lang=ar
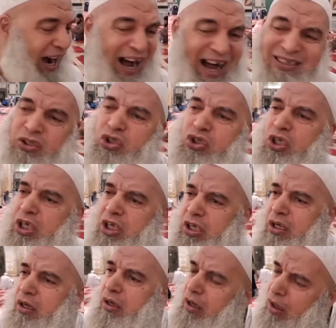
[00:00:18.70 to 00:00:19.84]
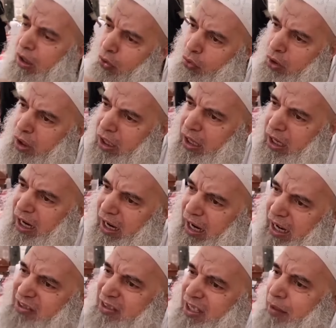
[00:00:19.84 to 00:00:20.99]
أصل
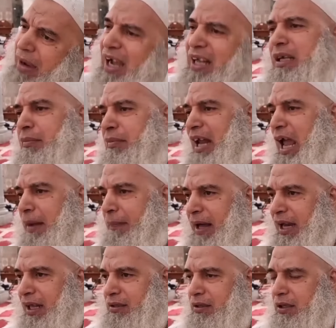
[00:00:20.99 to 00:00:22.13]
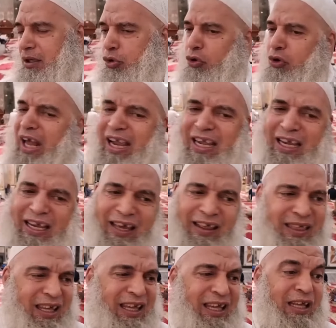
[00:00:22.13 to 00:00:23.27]
آه، أصل المهدي من أي بلد هناك
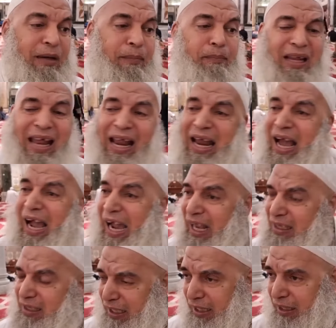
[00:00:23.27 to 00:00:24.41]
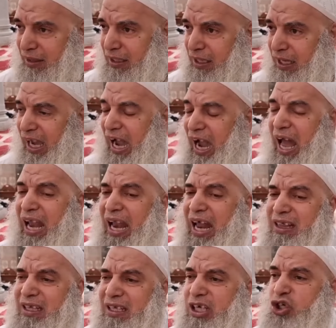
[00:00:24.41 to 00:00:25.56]
كثير من الأحاديث
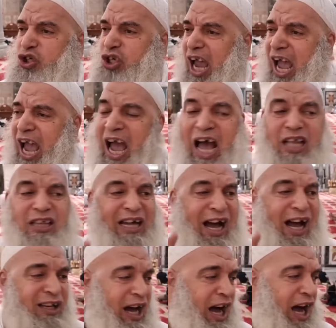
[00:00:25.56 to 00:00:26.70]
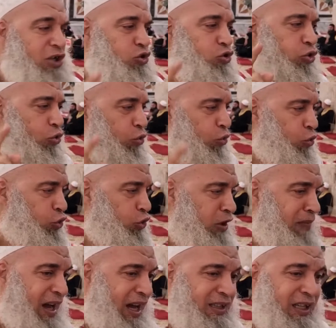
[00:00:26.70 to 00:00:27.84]
التي جاءت عن أصل خروج
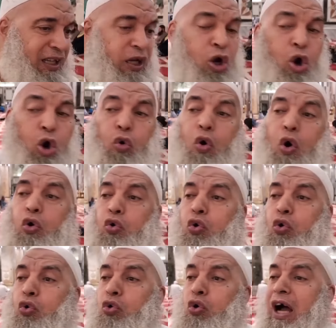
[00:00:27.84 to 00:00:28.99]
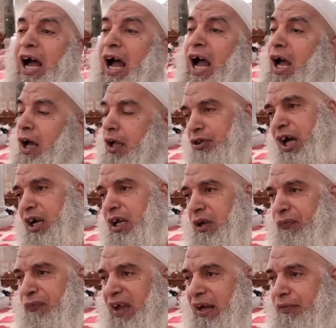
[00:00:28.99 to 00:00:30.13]
المهدي وكلها
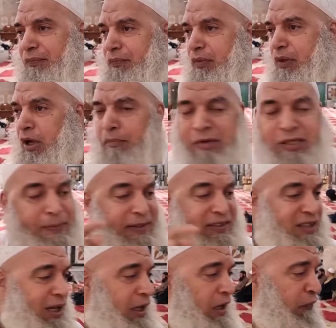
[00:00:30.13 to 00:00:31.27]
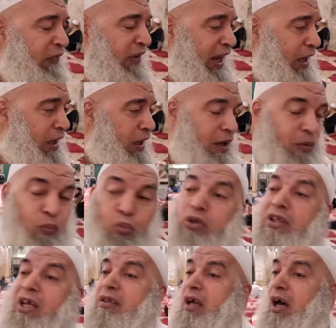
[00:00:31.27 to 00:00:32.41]
ضعيفة مش بس ضعيفة
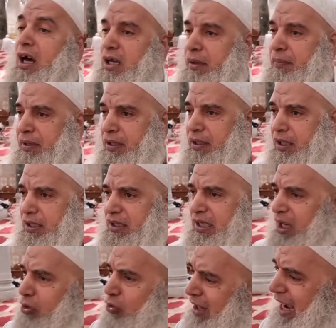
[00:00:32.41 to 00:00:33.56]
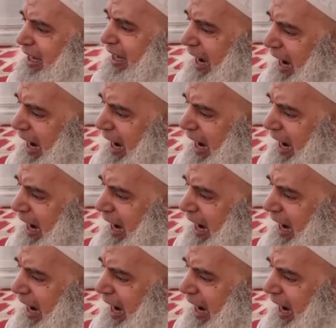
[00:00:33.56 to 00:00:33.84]
متضاربة يعني هناك